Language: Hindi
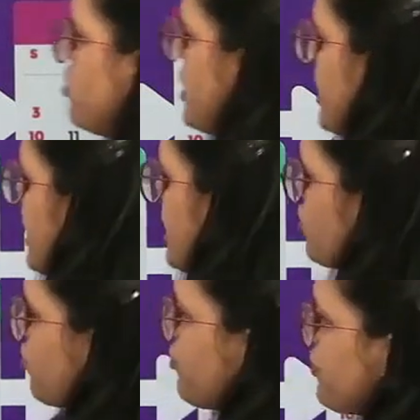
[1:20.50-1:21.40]
दूं कि
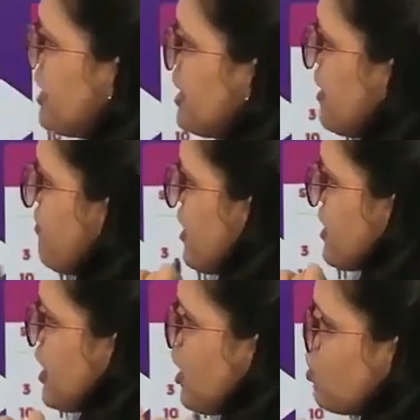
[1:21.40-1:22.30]
जो फी है वह
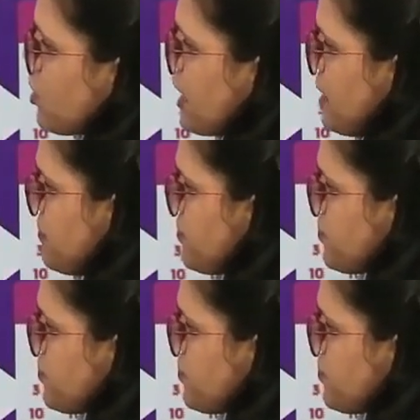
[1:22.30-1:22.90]
क्या होगी